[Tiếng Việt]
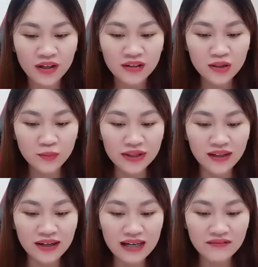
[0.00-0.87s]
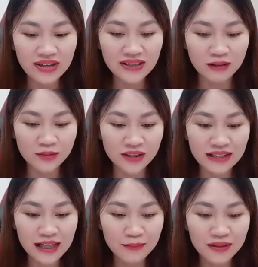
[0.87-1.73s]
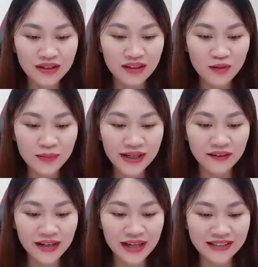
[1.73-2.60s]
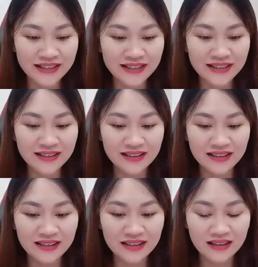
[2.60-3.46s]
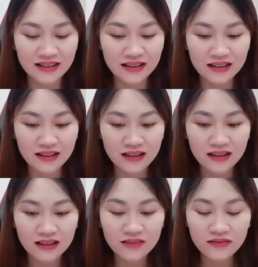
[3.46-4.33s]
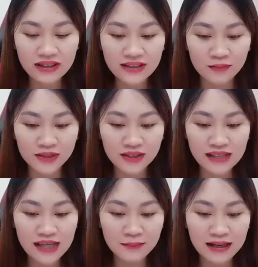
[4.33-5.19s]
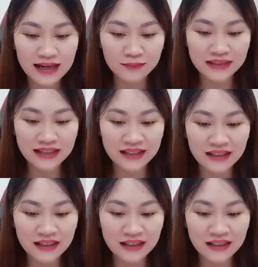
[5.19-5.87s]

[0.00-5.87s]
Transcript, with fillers: tôi muốn tới làm phát sóng trực tiếp, không biết có thể chứ? Phát sóng trực tiếp là làm gì?